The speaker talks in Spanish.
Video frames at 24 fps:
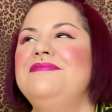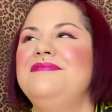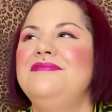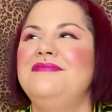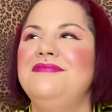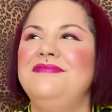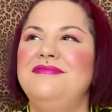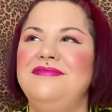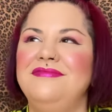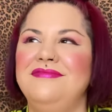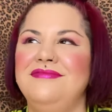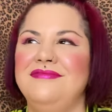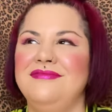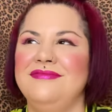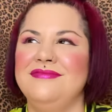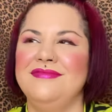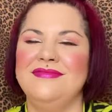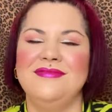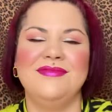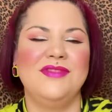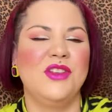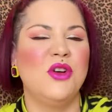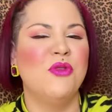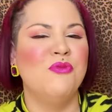
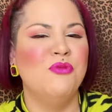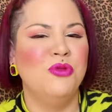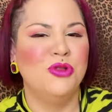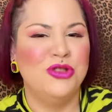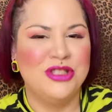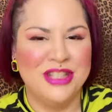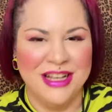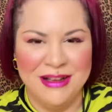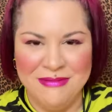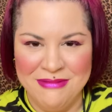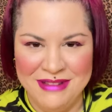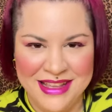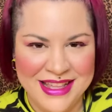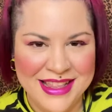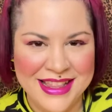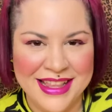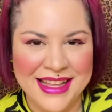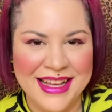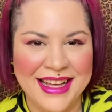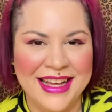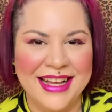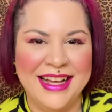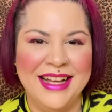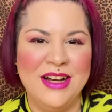mm, con mucha
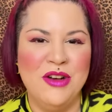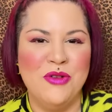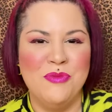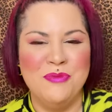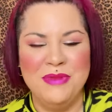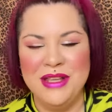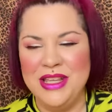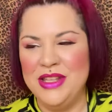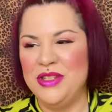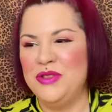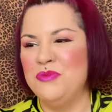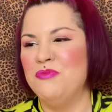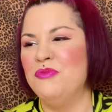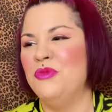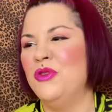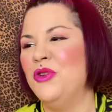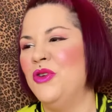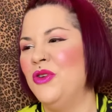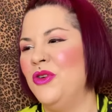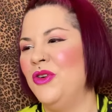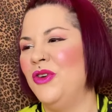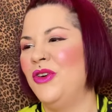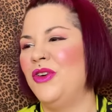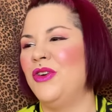vida, lo
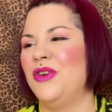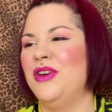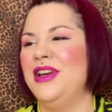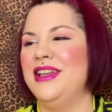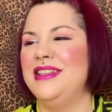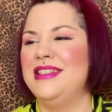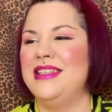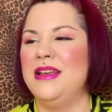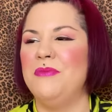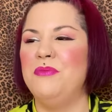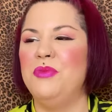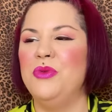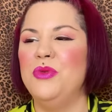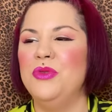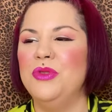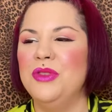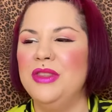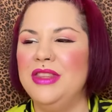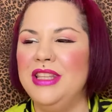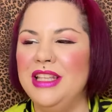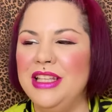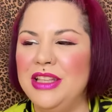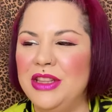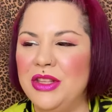mismo, con ese
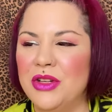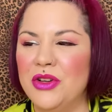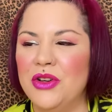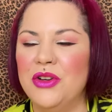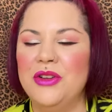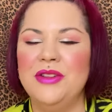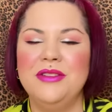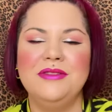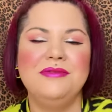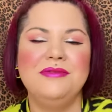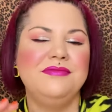puntito